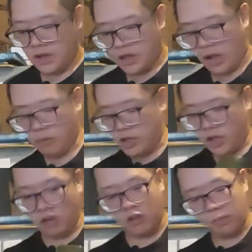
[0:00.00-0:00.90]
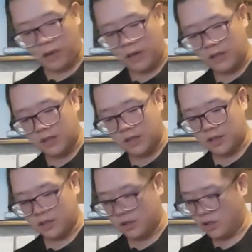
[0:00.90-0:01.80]
那我们今天用的杯子呢，
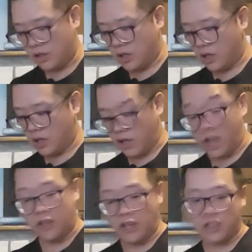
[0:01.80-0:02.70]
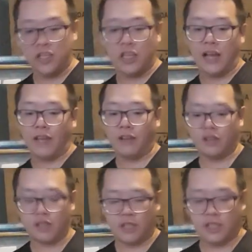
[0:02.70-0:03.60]
是一个也也是宜兰哈。
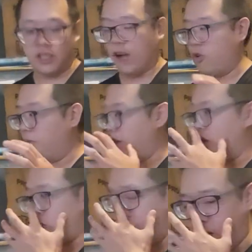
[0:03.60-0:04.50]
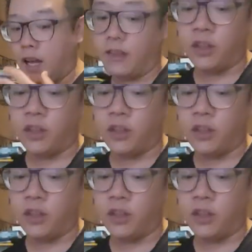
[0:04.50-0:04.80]
今天既然我们要冲宜兰的